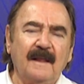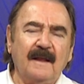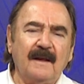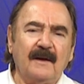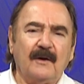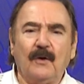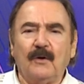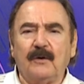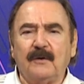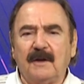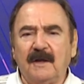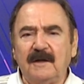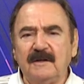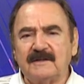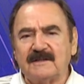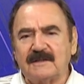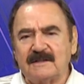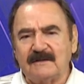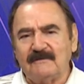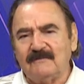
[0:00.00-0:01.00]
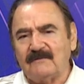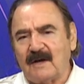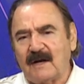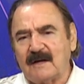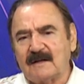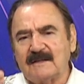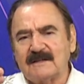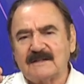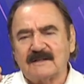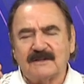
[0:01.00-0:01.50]
Örneğin sizin
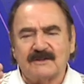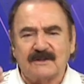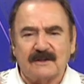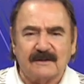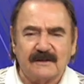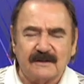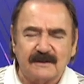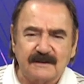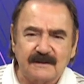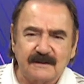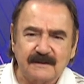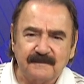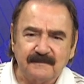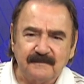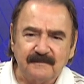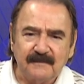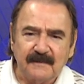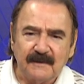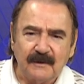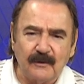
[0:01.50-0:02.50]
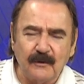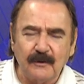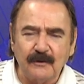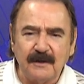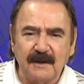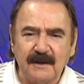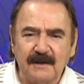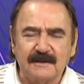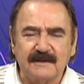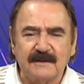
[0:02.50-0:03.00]
vergi siciliniz,
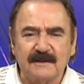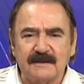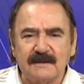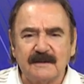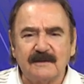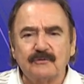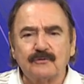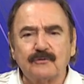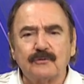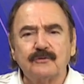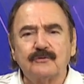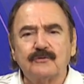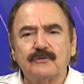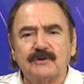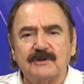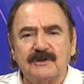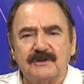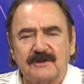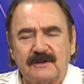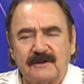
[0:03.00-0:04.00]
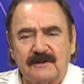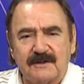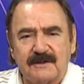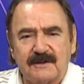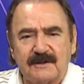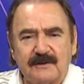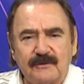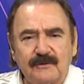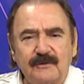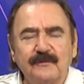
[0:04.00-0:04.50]
örneğin sizin suç
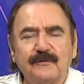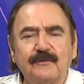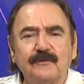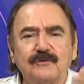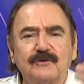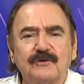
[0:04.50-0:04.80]
siciliniz, nüfus